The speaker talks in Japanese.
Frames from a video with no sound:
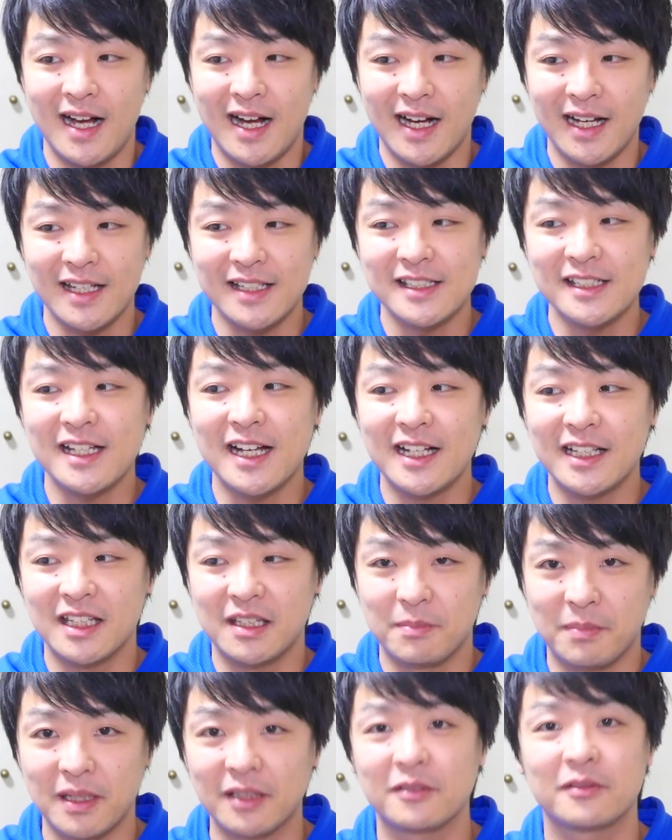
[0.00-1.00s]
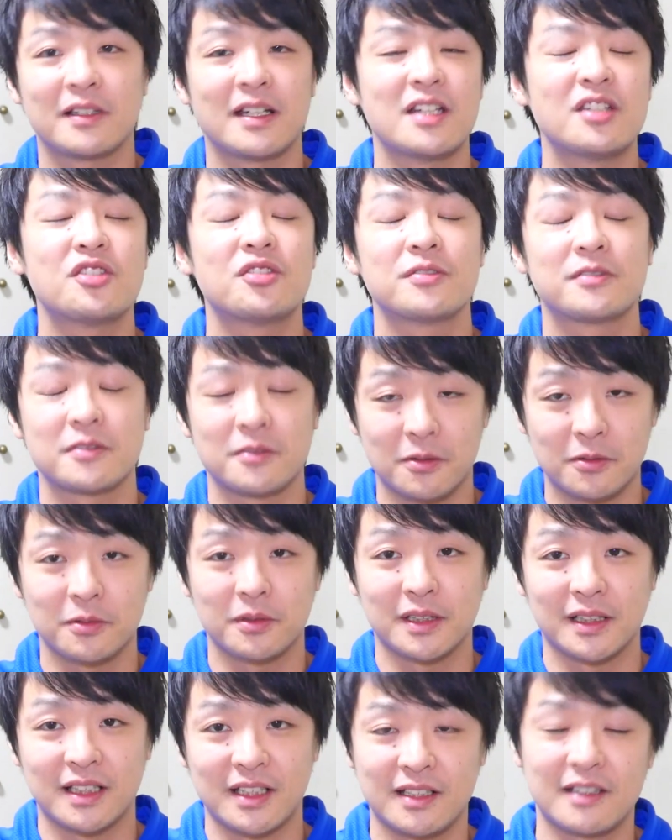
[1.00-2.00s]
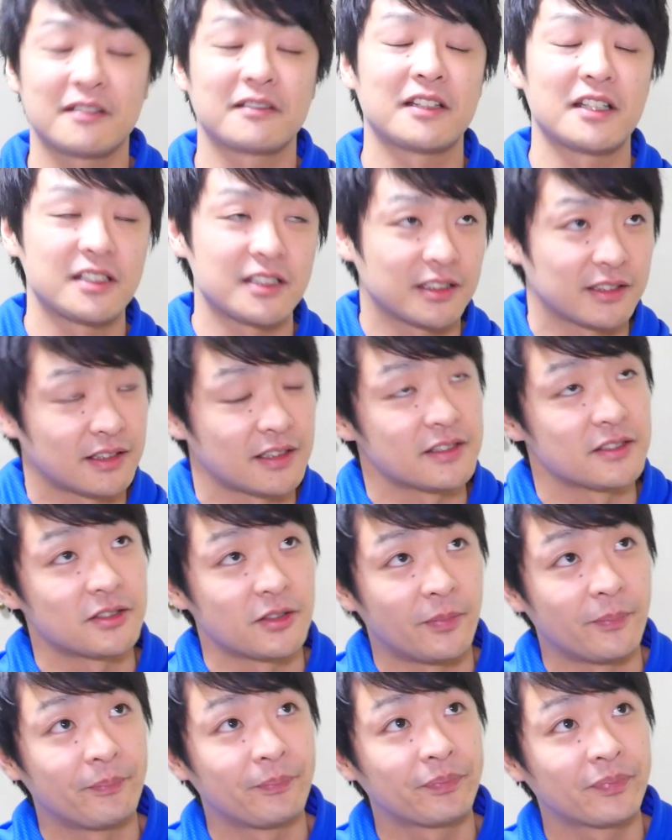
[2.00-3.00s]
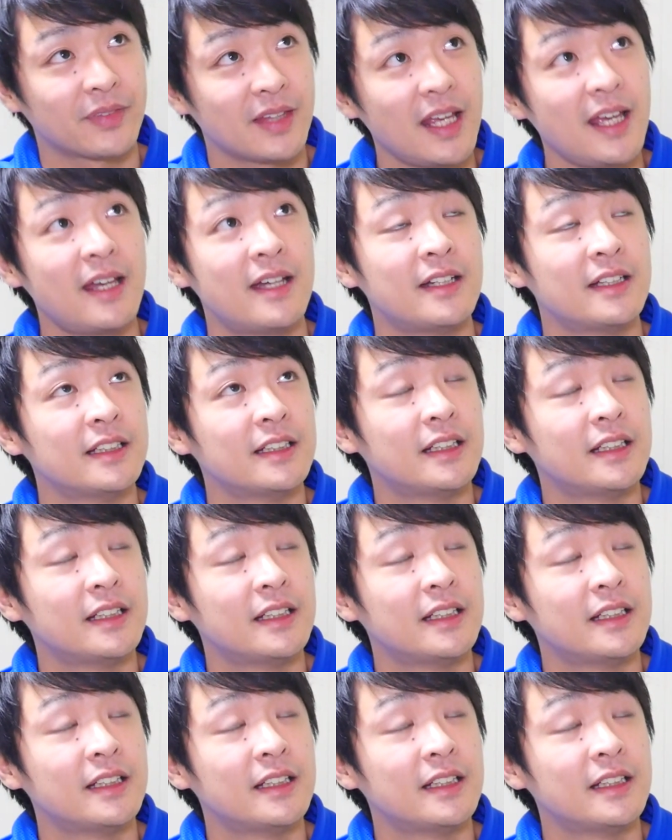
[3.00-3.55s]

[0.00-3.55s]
空き時間にパッと編集することができなくなっちゃったんですよで